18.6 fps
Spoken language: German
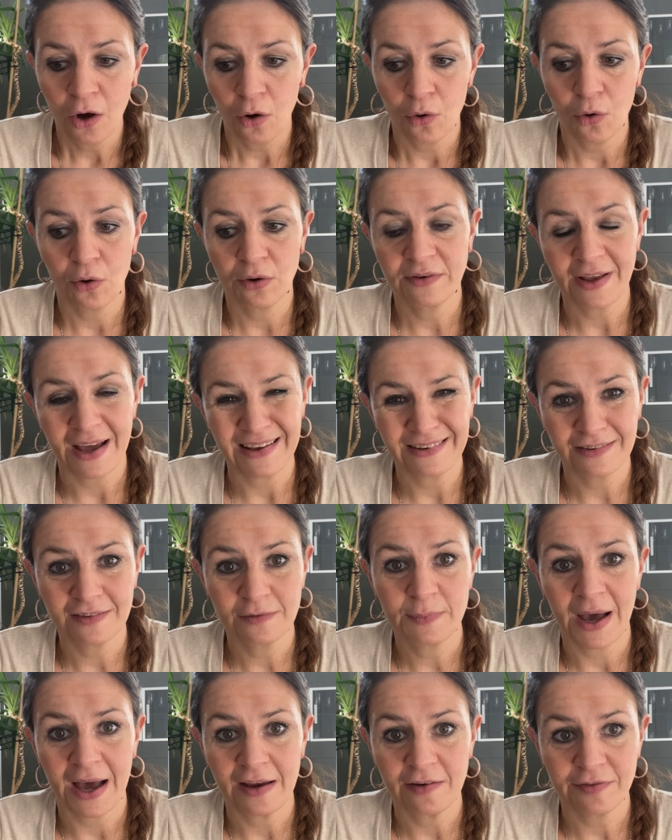Und da ist es
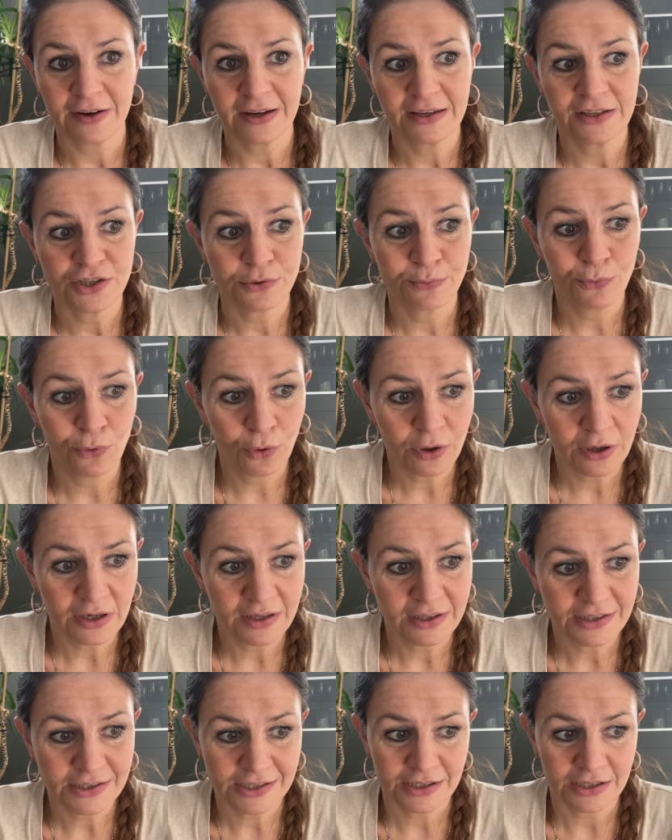mir einfach nicht
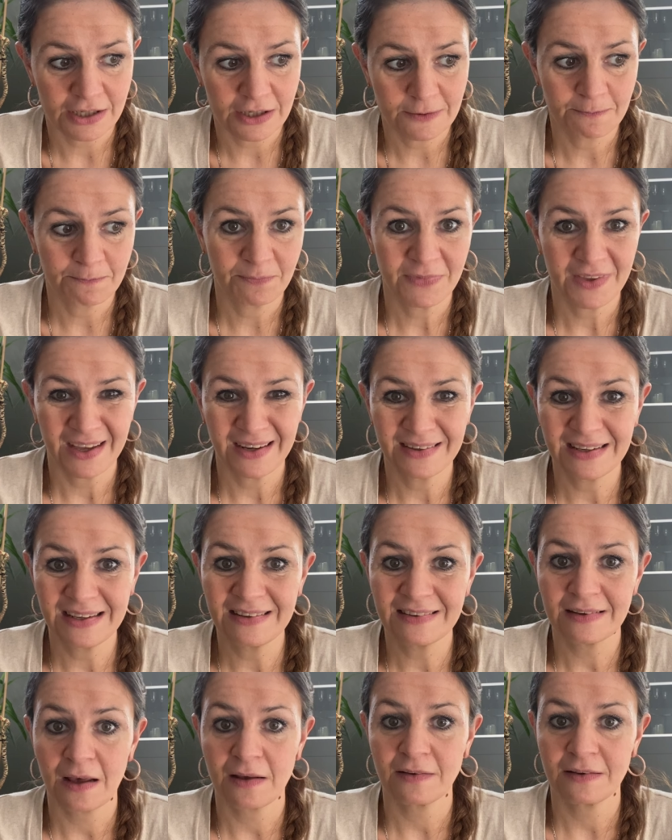möglich, ähm, dann
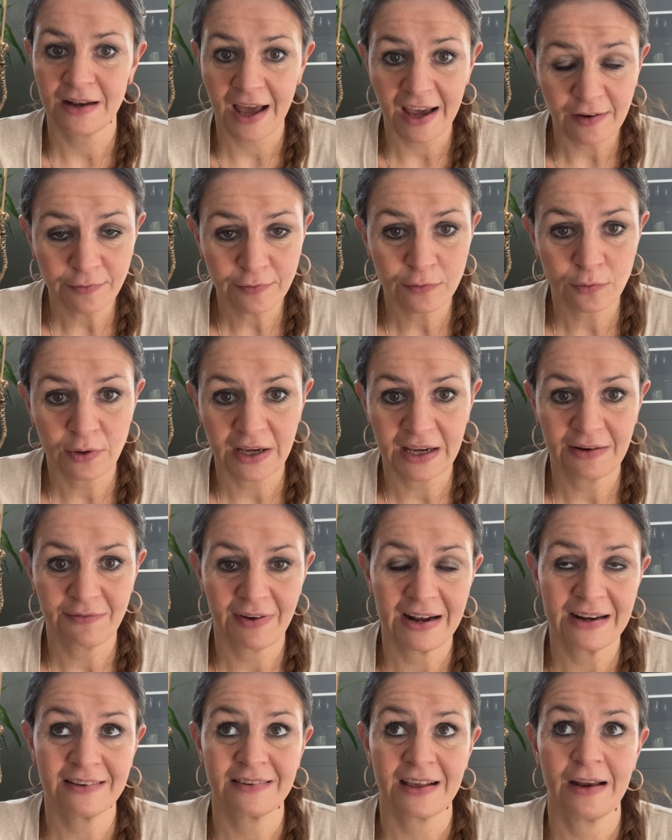dienstags live zu gehen,
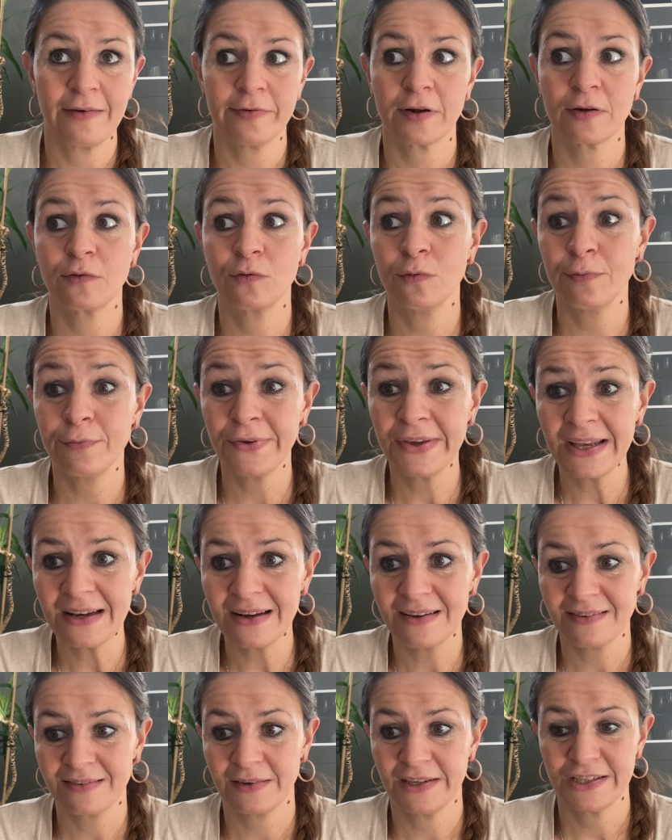weil das einfach zu viel ist.